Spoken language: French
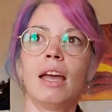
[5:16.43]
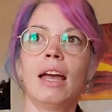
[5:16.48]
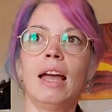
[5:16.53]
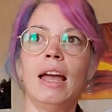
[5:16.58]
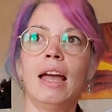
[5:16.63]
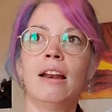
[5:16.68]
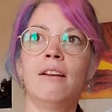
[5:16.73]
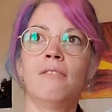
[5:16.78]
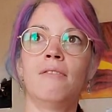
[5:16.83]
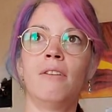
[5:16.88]

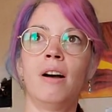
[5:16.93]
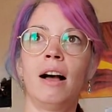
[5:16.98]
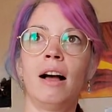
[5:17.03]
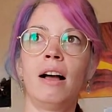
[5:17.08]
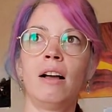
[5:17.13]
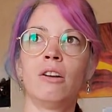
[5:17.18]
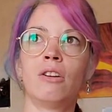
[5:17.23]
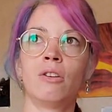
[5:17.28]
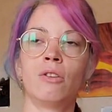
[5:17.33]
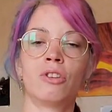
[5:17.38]
elle
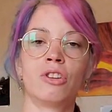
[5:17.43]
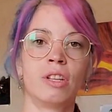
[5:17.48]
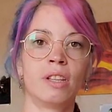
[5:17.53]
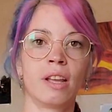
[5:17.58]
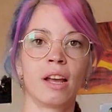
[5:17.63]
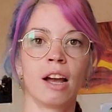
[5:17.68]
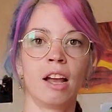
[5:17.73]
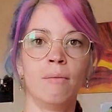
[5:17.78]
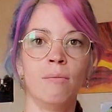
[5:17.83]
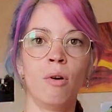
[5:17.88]
va
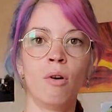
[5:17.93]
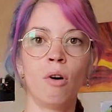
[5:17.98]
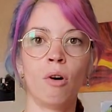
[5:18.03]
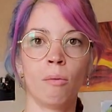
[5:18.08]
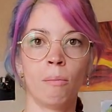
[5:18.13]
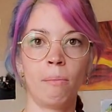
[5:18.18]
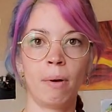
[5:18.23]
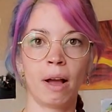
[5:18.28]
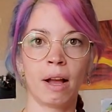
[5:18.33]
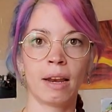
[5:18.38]
généralement
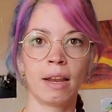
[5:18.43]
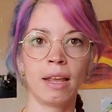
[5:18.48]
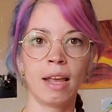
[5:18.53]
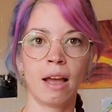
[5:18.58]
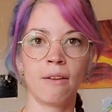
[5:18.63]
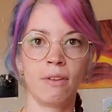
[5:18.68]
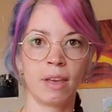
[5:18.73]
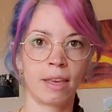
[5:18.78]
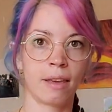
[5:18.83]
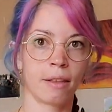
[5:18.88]
en parler
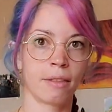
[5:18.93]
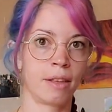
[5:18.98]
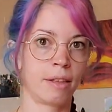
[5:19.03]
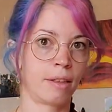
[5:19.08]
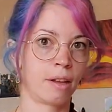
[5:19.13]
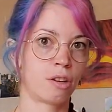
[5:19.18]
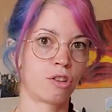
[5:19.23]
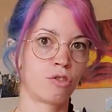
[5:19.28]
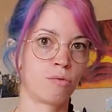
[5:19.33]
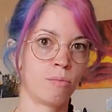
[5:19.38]
avec un
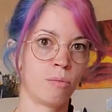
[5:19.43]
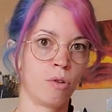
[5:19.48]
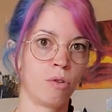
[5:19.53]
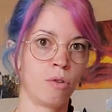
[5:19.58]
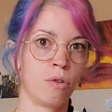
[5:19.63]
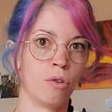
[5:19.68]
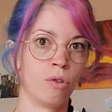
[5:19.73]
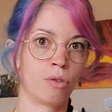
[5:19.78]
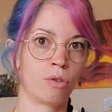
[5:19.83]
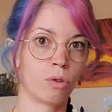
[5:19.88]

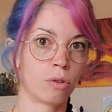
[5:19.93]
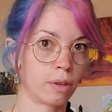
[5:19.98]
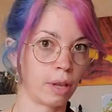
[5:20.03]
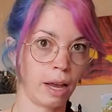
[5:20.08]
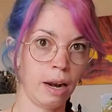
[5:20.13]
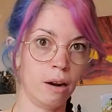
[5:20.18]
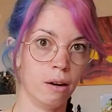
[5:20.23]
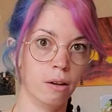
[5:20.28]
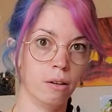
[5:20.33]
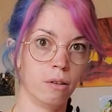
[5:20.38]
détachement
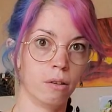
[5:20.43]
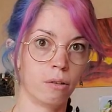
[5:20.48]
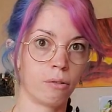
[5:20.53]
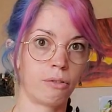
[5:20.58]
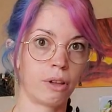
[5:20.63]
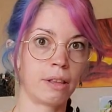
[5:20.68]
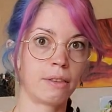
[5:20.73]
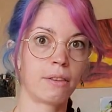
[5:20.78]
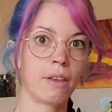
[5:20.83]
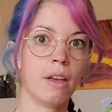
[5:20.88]
total en
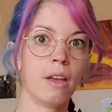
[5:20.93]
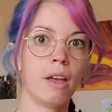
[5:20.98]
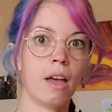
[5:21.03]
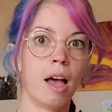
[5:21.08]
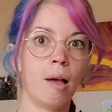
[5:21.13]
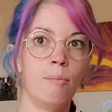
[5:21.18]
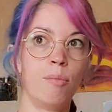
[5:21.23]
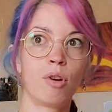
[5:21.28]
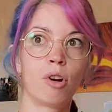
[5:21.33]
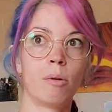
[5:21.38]
fait,
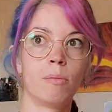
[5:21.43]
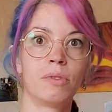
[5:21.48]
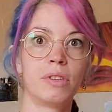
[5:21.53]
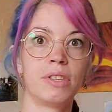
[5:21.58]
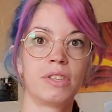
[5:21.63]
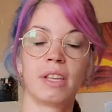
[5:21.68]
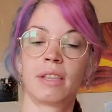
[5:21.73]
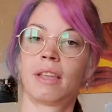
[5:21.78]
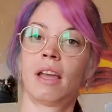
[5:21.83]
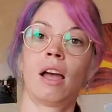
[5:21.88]
un peu comme si
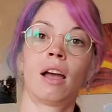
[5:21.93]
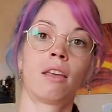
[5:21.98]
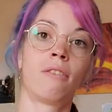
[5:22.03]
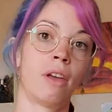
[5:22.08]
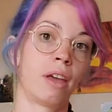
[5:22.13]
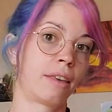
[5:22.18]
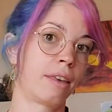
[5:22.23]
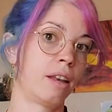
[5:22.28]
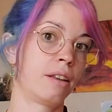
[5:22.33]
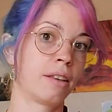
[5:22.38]
c'était arrivé
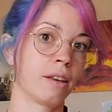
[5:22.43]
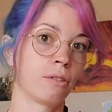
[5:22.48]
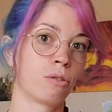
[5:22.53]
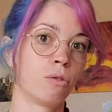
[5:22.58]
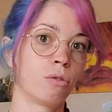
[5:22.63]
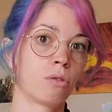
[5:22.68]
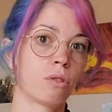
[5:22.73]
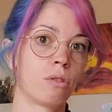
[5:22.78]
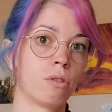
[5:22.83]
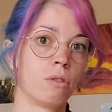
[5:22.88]
à quelqu'un
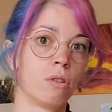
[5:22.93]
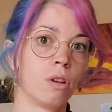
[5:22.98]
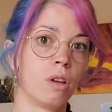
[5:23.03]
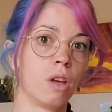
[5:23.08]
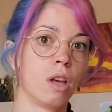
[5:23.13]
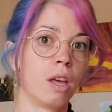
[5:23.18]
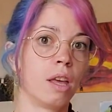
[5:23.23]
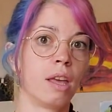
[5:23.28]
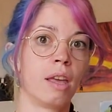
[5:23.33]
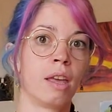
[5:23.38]
d'autre.
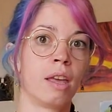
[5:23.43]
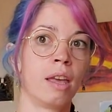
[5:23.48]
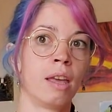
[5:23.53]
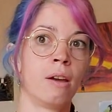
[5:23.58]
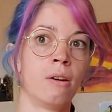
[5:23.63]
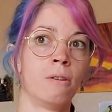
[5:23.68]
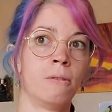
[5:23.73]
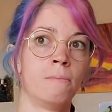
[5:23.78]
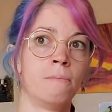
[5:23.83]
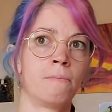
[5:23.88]
Et
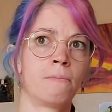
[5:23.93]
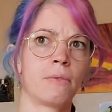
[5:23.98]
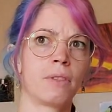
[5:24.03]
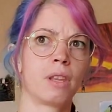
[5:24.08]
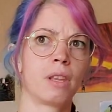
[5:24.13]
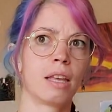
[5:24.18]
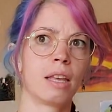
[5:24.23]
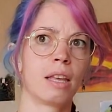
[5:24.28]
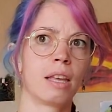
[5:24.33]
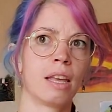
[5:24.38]

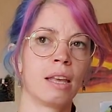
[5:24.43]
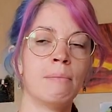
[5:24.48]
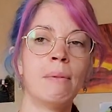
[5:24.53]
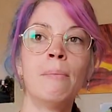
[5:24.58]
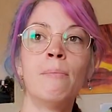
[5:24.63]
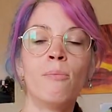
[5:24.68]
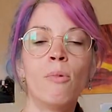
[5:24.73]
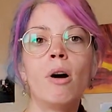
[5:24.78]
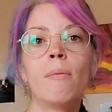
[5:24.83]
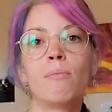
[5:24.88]
et
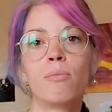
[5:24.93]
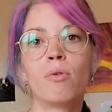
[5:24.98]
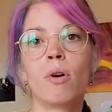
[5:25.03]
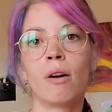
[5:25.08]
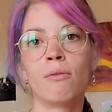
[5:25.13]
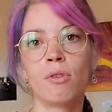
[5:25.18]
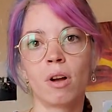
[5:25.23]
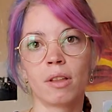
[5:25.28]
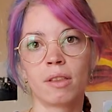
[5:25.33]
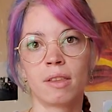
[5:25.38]
même moi, pour
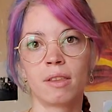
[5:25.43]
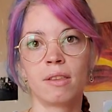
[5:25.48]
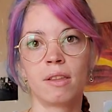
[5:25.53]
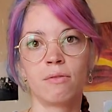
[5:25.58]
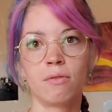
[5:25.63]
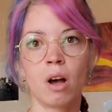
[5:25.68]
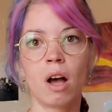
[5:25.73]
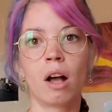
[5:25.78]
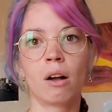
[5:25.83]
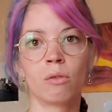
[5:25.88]
avoir des
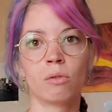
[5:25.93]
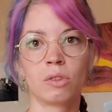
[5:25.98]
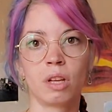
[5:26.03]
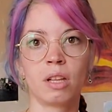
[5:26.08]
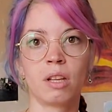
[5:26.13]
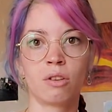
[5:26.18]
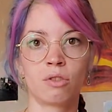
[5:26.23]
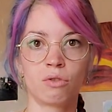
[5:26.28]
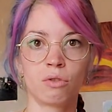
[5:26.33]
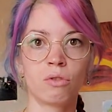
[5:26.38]
fois raconté
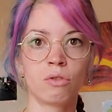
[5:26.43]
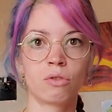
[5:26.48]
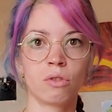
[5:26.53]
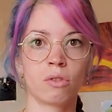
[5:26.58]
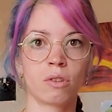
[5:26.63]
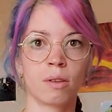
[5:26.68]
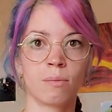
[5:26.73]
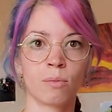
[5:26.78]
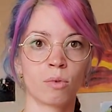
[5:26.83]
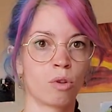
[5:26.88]
des choses
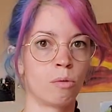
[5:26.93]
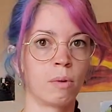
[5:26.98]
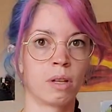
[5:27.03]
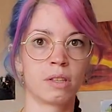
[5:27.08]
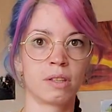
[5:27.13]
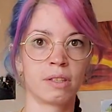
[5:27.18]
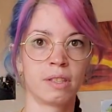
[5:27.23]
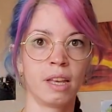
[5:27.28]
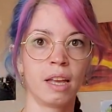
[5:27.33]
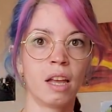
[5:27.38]
qui m'ont
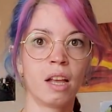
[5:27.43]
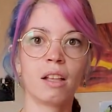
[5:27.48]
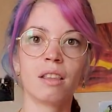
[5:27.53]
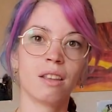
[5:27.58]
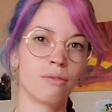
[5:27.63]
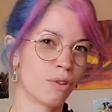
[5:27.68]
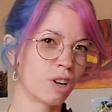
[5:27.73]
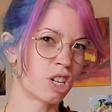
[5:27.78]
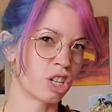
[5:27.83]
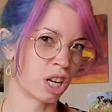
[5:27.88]
traumatisé, des
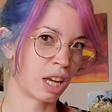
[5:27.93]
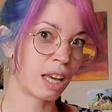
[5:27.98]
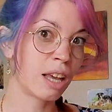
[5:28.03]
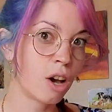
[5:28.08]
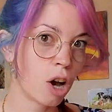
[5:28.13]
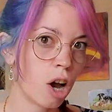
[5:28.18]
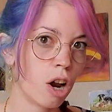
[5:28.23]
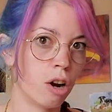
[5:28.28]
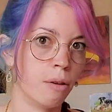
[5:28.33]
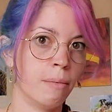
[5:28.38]
fois je
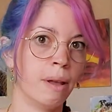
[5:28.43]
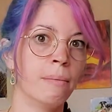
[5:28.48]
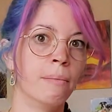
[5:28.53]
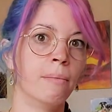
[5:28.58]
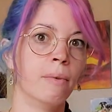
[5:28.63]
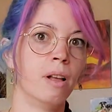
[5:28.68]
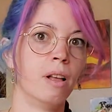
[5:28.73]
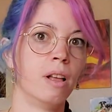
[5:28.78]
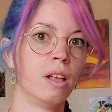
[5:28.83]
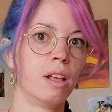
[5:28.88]
rigole même,
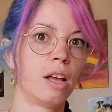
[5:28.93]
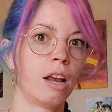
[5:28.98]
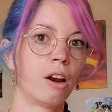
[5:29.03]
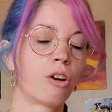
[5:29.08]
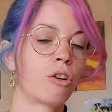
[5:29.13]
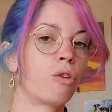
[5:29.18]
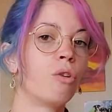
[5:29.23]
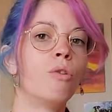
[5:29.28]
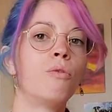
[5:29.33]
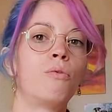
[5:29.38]

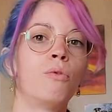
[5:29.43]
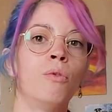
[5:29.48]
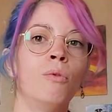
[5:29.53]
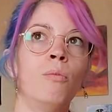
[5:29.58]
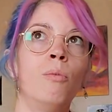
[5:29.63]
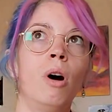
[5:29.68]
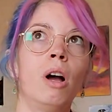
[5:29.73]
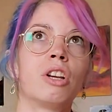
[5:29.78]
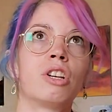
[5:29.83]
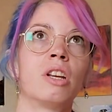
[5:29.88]
alors qu'au fond de
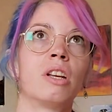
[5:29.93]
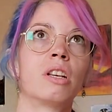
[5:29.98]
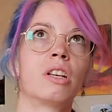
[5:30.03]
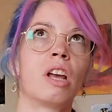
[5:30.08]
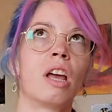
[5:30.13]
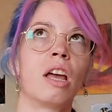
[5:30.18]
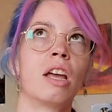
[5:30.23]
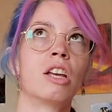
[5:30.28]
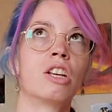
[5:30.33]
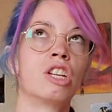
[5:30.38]
moi j'ai
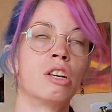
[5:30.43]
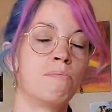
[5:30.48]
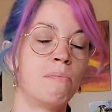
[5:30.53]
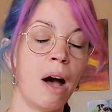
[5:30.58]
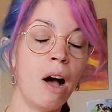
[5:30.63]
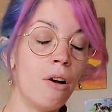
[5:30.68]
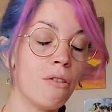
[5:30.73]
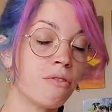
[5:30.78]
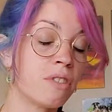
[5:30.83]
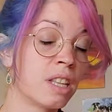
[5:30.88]
j'ai
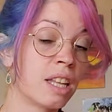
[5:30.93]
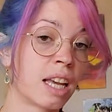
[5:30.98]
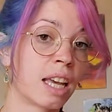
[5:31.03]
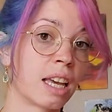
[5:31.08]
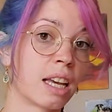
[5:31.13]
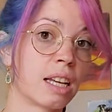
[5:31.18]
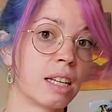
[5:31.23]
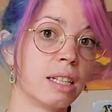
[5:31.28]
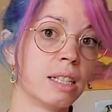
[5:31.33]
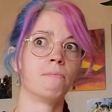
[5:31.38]
pas envie de
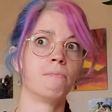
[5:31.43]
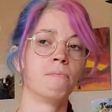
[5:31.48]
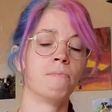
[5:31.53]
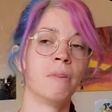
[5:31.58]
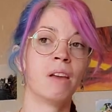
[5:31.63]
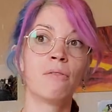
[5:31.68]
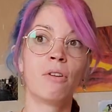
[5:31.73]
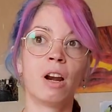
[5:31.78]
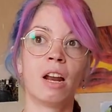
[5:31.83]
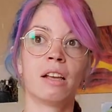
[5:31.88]
rire.
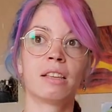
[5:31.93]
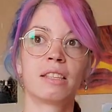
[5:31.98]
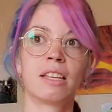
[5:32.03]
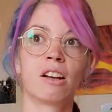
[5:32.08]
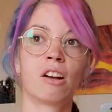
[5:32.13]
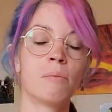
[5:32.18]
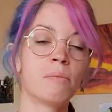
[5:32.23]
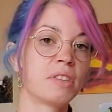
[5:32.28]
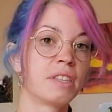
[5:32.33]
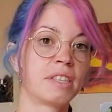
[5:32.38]
Mais voilà, c'est
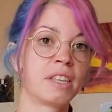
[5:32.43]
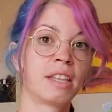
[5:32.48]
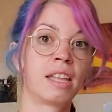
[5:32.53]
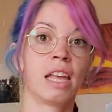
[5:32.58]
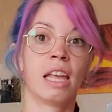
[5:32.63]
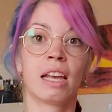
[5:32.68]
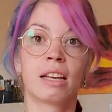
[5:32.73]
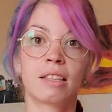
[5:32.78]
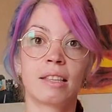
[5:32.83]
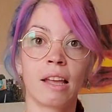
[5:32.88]
comme si
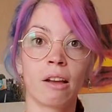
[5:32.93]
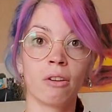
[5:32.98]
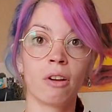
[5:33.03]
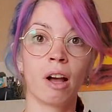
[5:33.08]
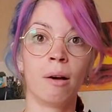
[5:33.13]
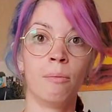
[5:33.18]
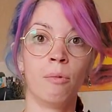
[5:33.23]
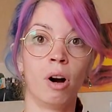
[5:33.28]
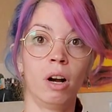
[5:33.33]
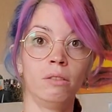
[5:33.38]
c'était extérieur
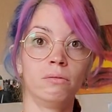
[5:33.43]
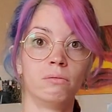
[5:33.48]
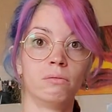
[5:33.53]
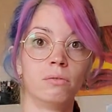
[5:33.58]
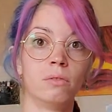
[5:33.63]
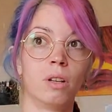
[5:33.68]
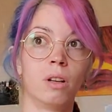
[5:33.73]
à moi.